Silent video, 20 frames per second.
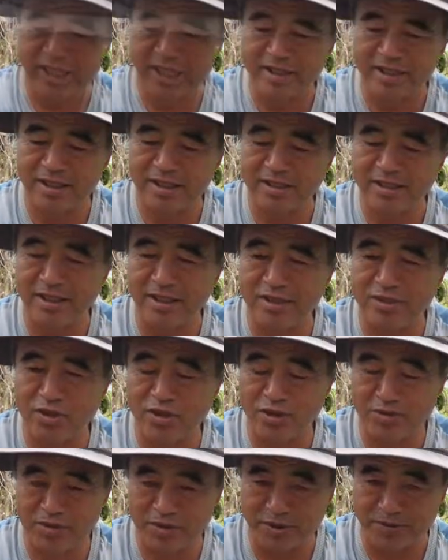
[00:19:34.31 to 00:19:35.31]

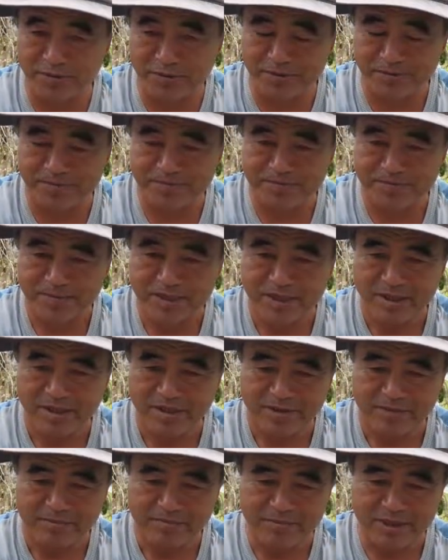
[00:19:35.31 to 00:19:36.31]
ガーデンデンドロビウム
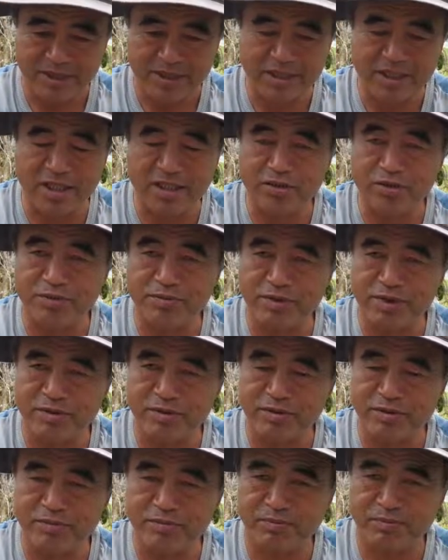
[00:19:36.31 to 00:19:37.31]
ミニデンドロビウム
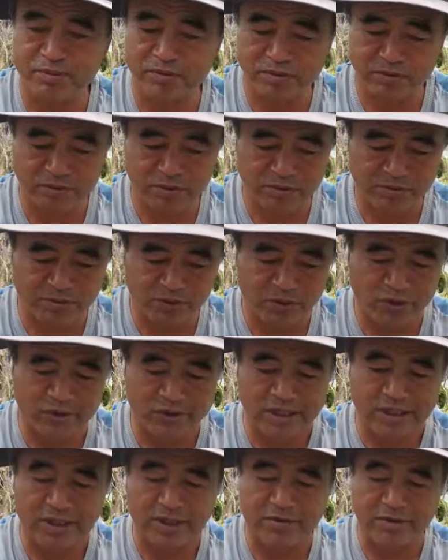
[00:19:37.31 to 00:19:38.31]
とも言
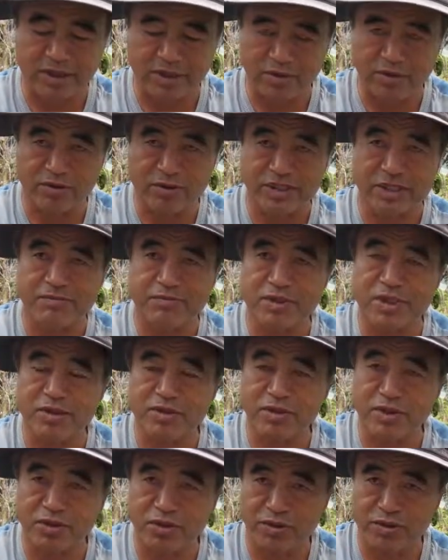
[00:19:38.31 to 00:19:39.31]
われてるけど寒さ
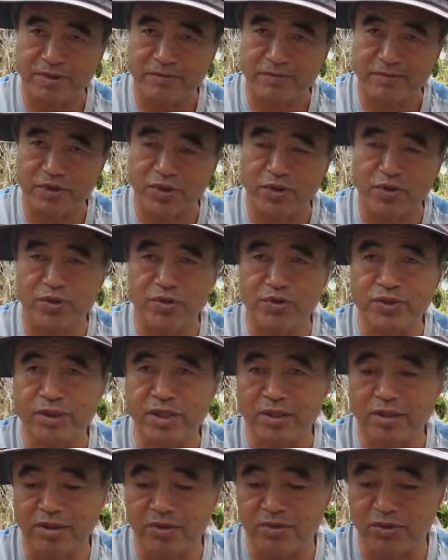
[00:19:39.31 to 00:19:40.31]
に強い日本の
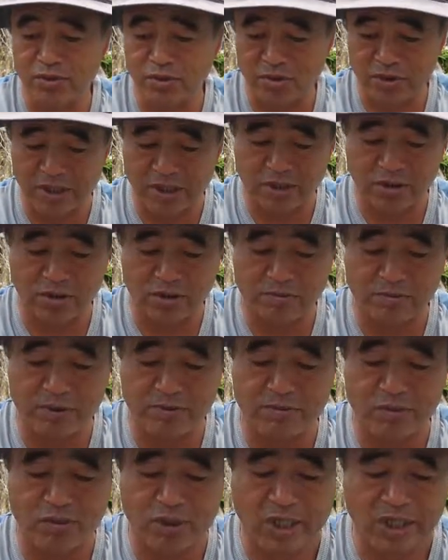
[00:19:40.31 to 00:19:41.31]
石黒と
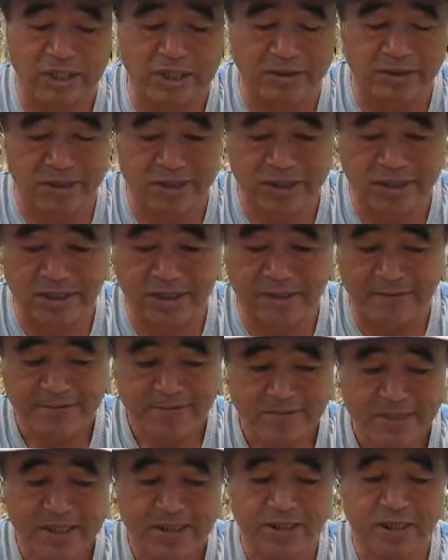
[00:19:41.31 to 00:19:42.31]
デンドロビウムを掛け合わせた
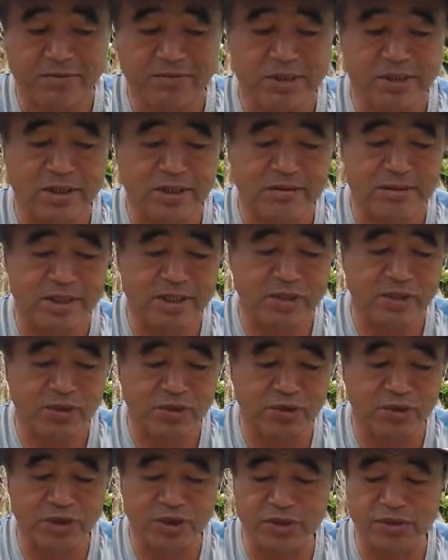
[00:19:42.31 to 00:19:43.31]
寒さに
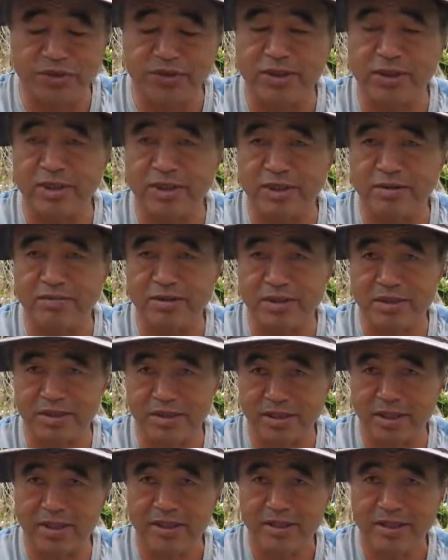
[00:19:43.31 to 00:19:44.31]
強い種類になってます
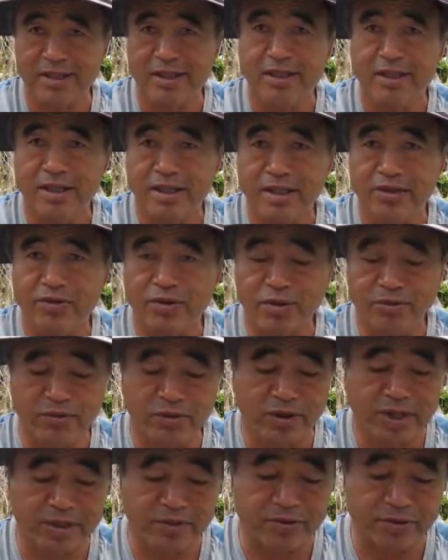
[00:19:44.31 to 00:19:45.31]
んでこれ
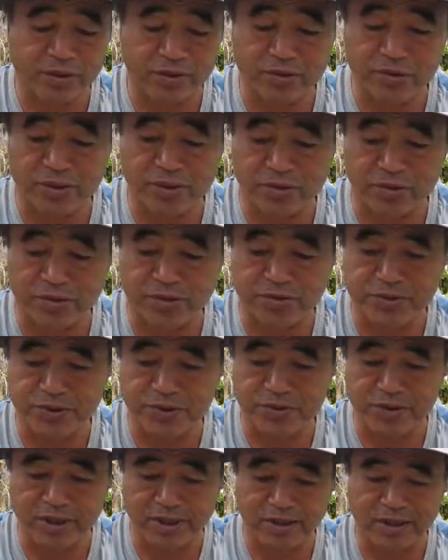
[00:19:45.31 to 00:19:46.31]
もあの日本でどんどん
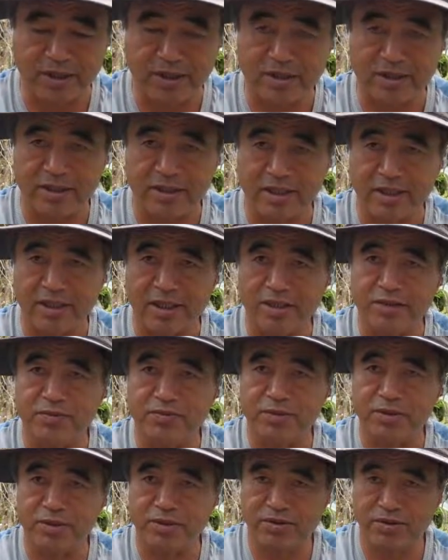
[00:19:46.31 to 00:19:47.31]
普及できたらいいかなと
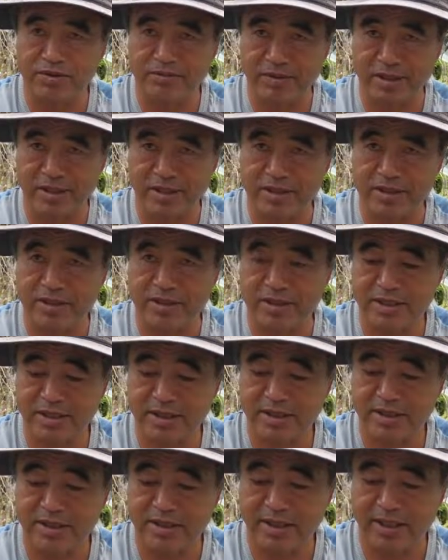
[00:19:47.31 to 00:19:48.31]
思っております。
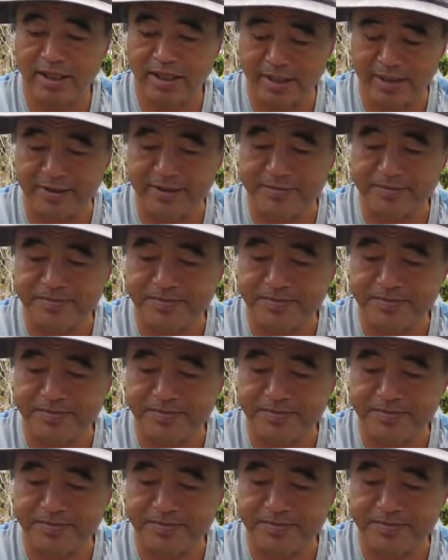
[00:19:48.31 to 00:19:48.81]
はい